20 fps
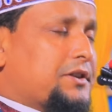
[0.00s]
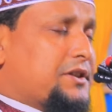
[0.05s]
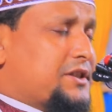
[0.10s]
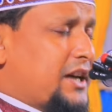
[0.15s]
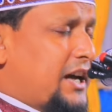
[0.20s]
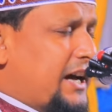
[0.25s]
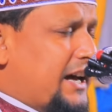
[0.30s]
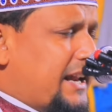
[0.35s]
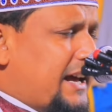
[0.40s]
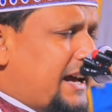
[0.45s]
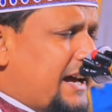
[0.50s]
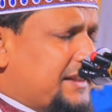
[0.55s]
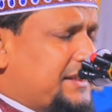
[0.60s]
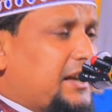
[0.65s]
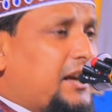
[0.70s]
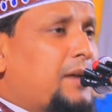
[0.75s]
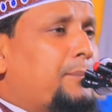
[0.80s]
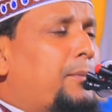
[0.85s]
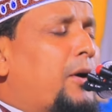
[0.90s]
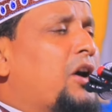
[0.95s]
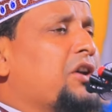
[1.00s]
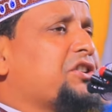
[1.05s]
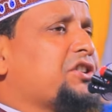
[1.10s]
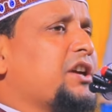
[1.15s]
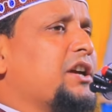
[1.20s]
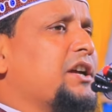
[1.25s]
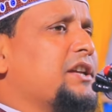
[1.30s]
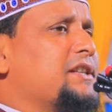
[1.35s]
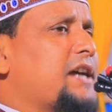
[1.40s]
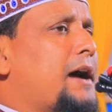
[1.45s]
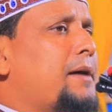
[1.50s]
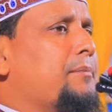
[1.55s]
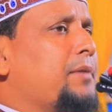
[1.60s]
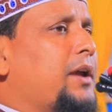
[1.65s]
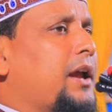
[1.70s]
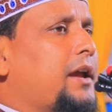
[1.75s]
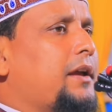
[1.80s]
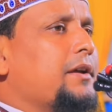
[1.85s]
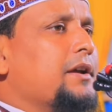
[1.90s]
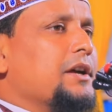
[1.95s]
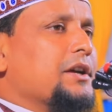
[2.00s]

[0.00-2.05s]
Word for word: যারা দিবসে জামি